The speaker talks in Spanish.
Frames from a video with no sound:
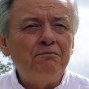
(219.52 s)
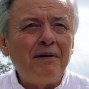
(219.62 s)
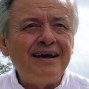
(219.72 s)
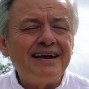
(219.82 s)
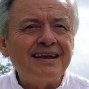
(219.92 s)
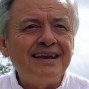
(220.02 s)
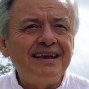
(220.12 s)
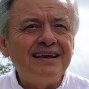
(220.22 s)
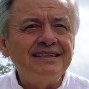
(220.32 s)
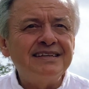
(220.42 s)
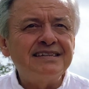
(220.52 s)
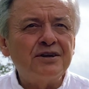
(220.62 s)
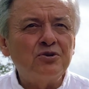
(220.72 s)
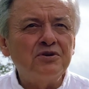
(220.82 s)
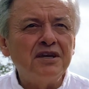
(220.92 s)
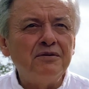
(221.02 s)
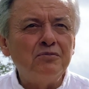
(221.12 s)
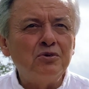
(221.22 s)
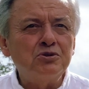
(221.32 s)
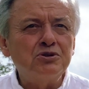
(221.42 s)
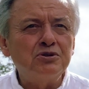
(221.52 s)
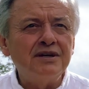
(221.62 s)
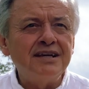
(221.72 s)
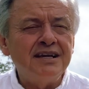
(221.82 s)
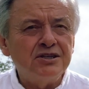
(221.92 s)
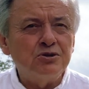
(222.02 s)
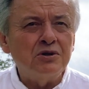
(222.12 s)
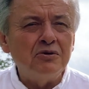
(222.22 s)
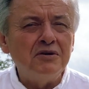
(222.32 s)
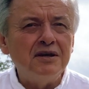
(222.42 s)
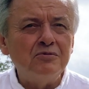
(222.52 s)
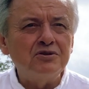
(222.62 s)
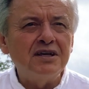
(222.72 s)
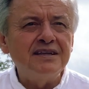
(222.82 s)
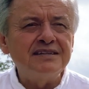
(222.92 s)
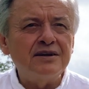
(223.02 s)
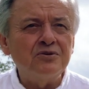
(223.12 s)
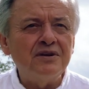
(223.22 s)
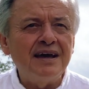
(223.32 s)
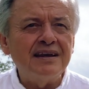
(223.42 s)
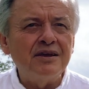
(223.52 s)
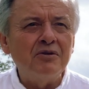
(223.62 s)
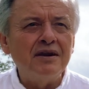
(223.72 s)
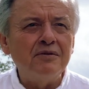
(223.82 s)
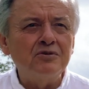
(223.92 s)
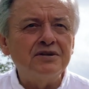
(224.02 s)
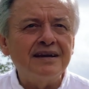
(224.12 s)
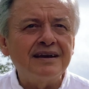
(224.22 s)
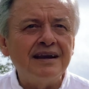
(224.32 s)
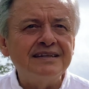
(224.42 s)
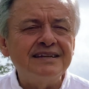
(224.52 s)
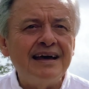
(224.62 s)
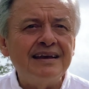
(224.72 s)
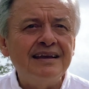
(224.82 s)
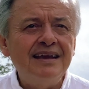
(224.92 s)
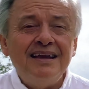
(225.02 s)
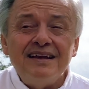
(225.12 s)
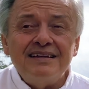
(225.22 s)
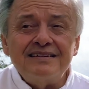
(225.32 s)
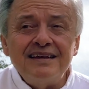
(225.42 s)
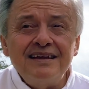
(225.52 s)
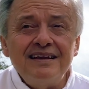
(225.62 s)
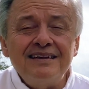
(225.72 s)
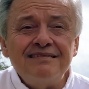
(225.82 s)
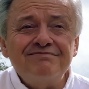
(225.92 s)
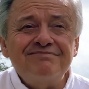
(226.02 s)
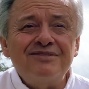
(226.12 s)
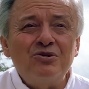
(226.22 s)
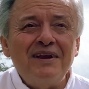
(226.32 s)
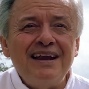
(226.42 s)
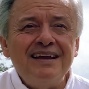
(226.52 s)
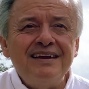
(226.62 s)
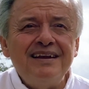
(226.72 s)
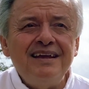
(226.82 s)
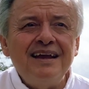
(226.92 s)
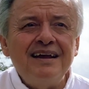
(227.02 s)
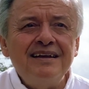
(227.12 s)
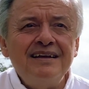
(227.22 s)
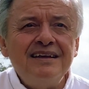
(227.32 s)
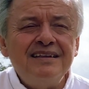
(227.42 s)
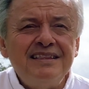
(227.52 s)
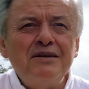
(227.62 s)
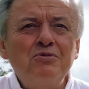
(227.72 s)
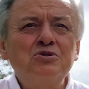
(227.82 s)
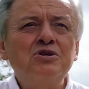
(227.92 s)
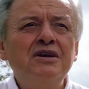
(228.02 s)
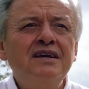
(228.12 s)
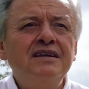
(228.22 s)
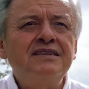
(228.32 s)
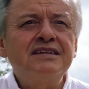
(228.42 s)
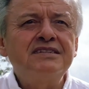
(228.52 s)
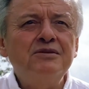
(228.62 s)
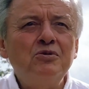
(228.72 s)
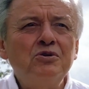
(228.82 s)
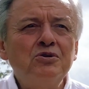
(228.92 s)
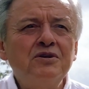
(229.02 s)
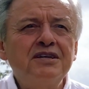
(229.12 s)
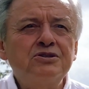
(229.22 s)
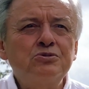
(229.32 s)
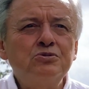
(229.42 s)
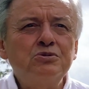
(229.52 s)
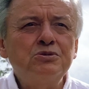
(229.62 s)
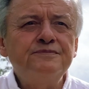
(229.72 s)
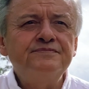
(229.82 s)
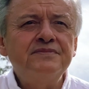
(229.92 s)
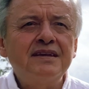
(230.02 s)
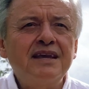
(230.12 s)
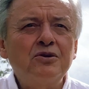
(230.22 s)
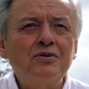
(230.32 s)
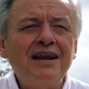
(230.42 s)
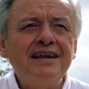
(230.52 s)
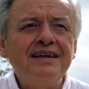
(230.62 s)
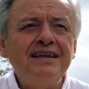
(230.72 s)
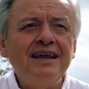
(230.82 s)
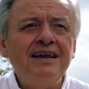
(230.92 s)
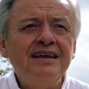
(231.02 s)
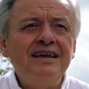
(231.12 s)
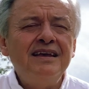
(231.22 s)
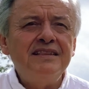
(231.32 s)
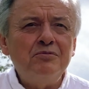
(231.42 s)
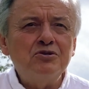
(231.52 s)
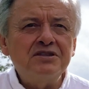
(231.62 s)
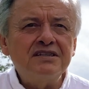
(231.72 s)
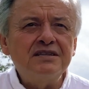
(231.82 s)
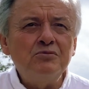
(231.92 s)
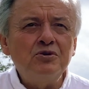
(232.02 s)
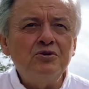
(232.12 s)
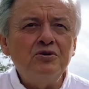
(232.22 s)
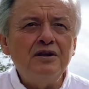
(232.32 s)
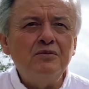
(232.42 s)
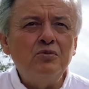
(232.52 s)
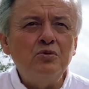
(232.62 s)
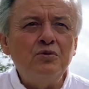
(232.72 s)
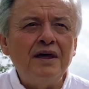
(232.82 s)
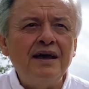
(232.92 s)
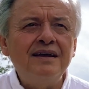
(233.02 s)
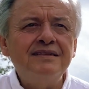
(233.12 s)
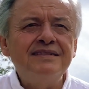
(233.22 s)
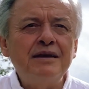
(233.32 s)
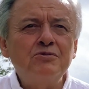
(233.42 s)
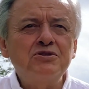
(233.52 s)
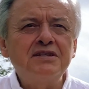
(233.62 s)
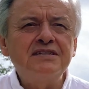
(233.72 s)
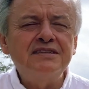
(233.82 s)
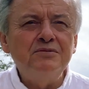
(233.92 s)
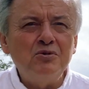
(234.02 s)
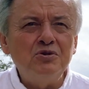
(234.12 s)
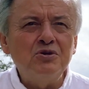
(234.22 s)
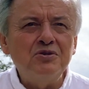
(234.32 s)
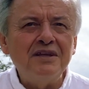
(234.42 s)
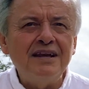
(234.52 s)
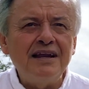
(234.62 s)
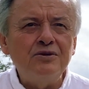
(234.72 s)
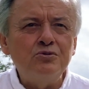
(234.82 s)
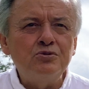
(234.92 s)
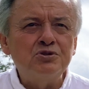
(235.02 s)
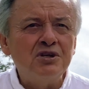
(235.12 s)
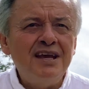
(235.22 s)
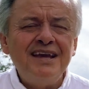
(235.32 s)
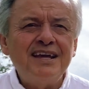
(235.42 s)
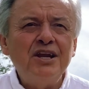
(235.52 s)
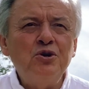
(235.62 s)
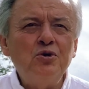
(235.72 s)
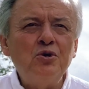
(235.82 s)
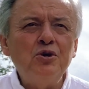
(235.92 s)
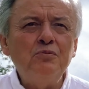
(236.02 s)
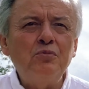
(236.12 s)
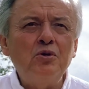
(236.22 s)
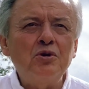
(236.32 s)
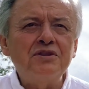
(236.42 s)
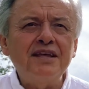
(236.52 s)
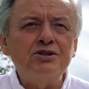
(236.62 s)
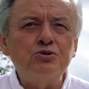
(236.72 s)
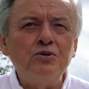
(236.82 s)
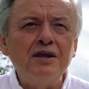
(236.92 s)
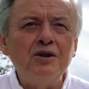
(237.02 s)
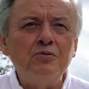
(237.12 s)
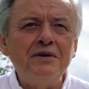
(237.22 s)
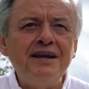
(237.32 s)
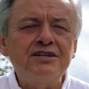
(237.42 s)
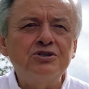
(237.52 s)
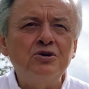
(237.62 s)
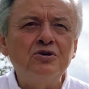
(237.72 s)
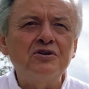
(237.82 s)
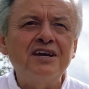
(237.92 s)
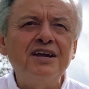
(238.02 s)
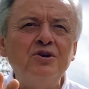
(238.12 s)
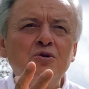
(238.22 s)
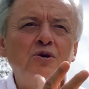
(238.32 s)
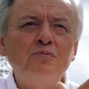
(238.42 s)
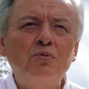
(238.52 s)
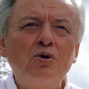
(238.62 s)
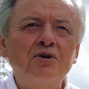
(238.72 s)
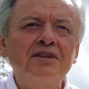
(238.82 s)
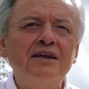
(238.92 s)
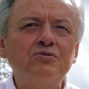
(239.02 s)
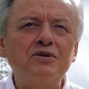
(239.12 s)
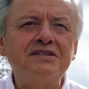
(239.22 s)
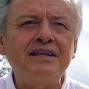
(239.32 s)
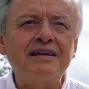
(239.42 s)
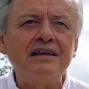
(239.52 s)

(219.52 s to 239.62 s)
para que desarrollemos eso que venimos a desarrollar, que venimos a realizar, es que con alegría demos testimonio de Jesús, que con alegría demos testimonio del Buda, demos testimonio de la luz, que no importa su denominación, que no importa nuestra